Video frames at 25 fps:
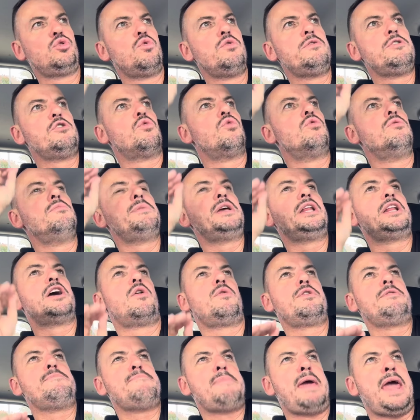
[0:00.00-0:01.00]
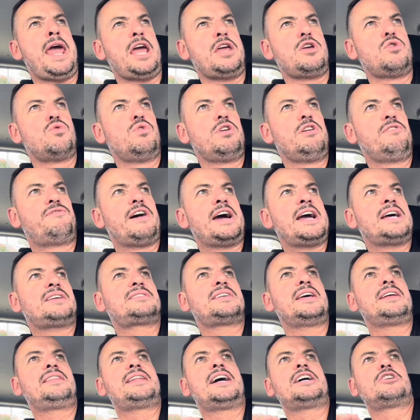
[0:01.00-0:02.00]
um, um milhão e meio e vai
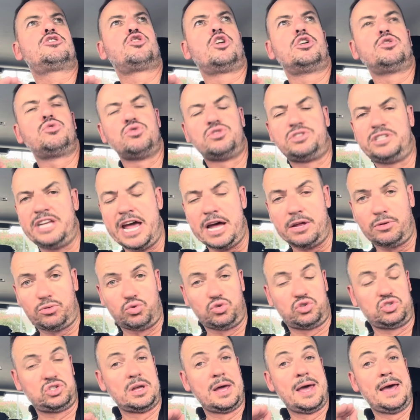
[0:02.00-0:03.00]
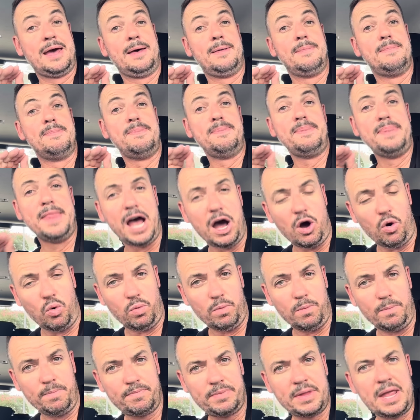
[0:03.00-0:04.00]
aceitar só 200? Não.
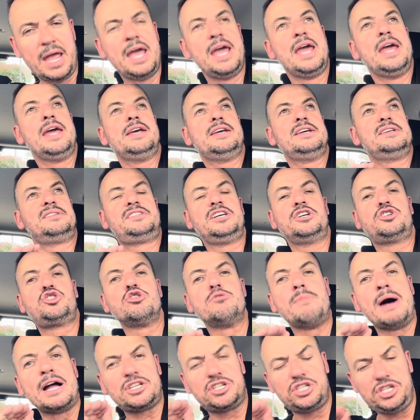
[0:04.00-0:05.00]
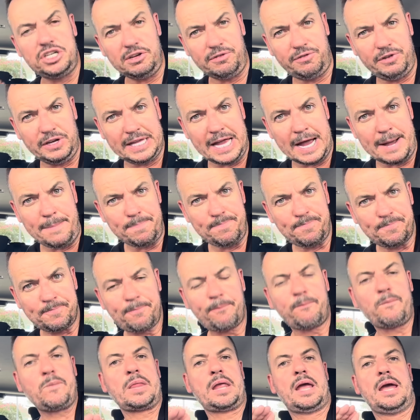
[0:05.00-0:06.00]
Existe uma dívida
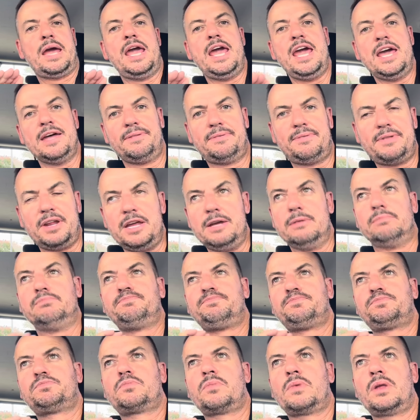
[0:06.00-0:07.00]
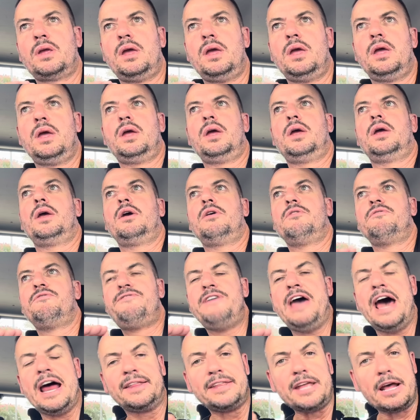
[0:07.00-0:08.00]
entre
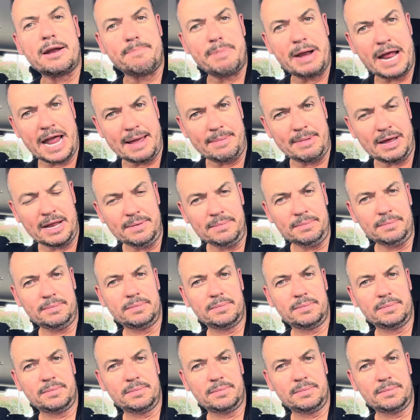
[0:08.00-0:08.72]
Werder Bremen,